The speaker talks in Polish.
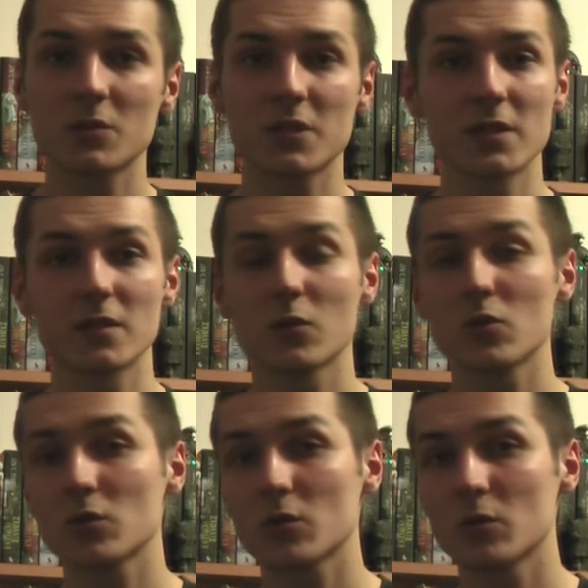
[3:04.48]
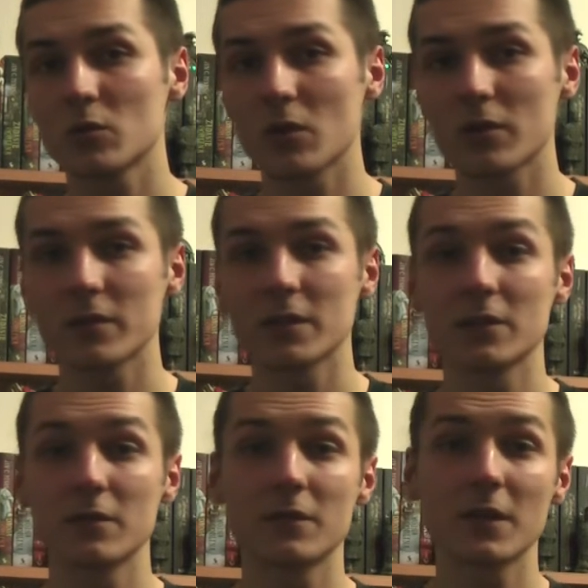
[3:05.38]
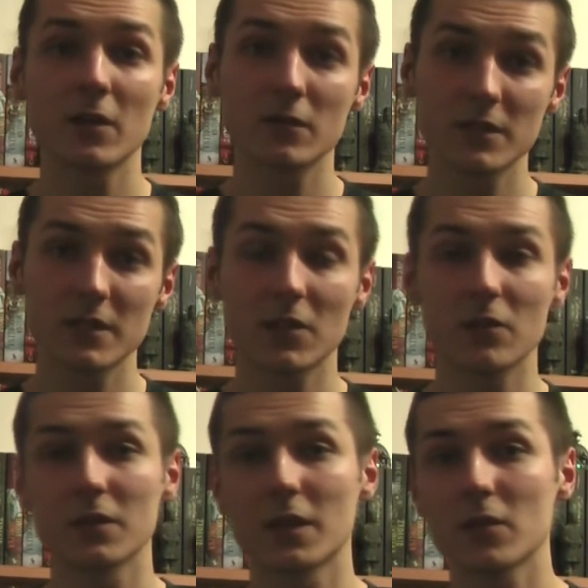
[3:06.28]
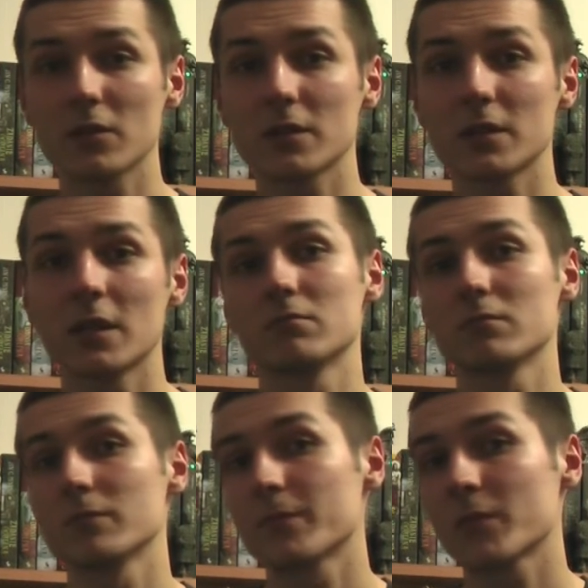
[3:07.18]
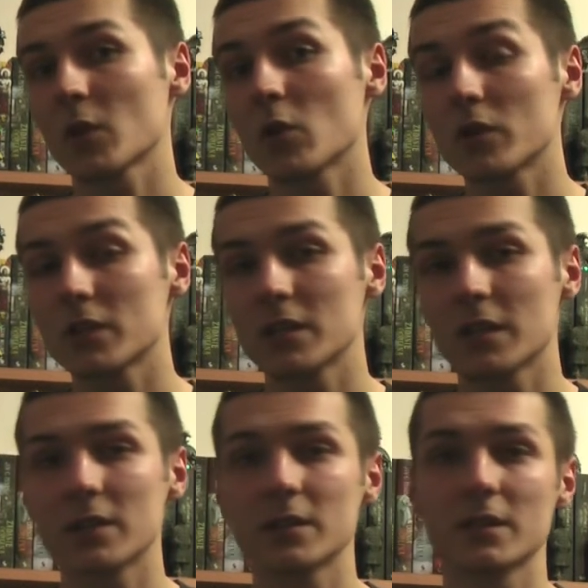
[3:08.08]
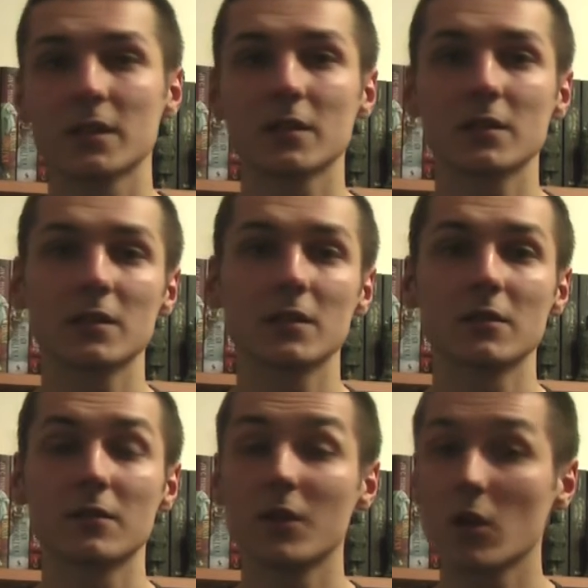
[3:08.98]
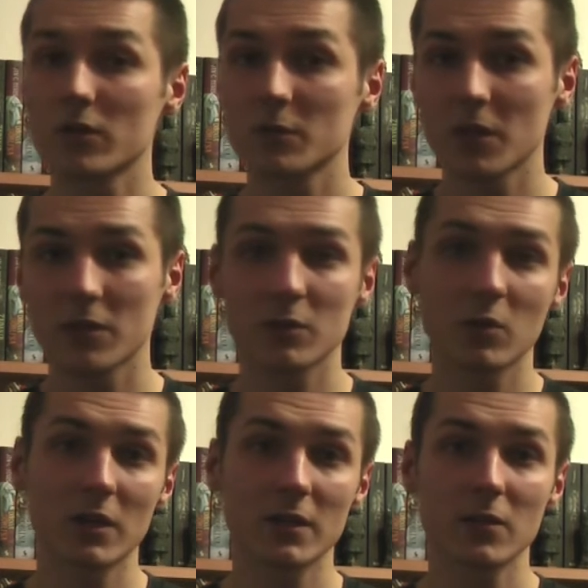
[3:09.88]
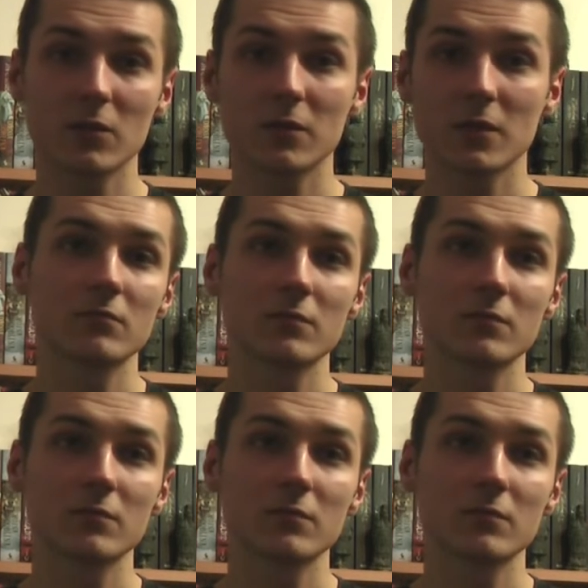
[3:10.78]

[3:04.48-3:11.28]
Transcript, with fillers: przez różnokulturowe i wielowyznaniowe narody, oryginalnych i wielowymiarowych bohaterów.